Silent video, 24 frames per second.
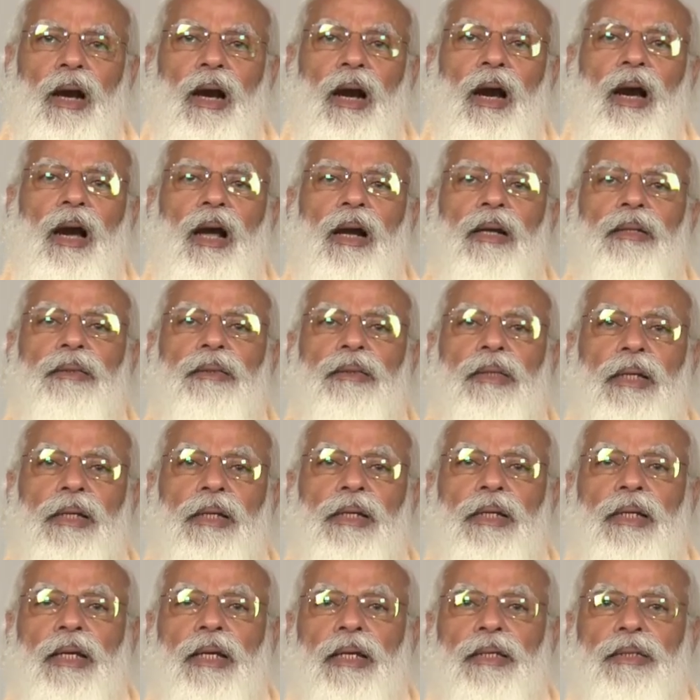हर
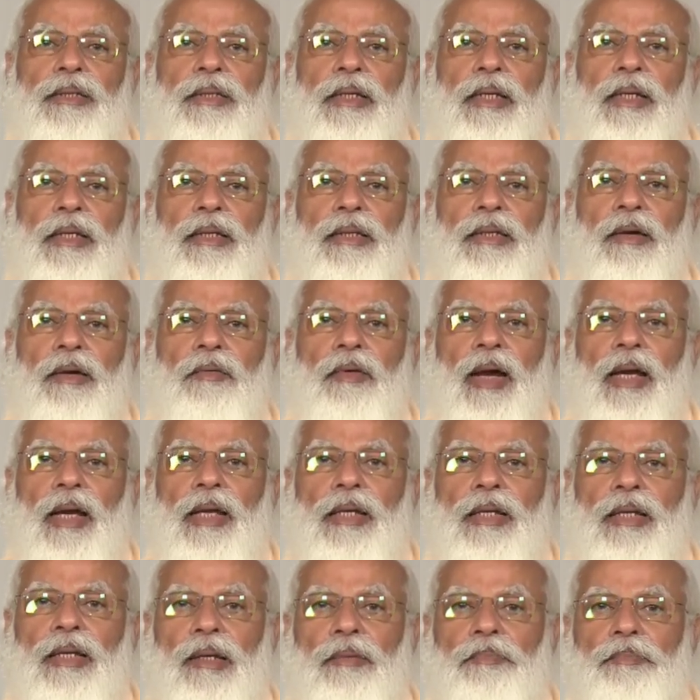तरीके से
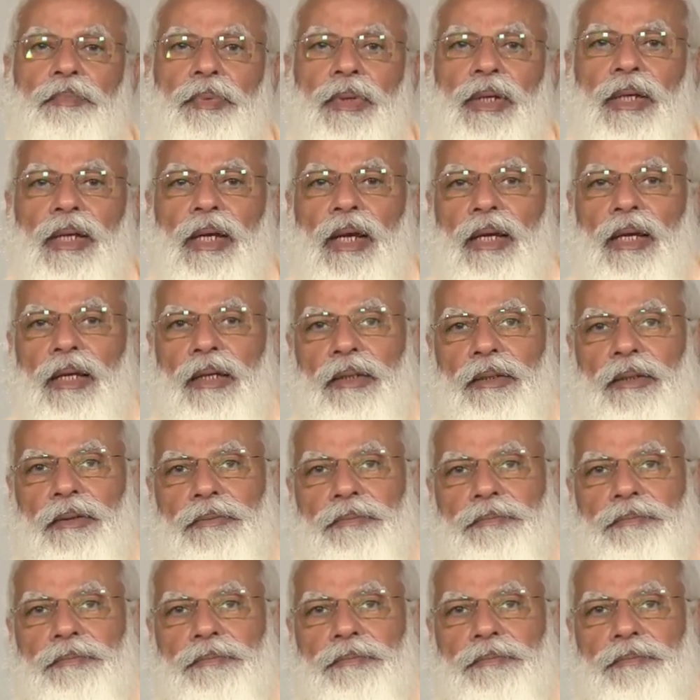दवाई कंपनियां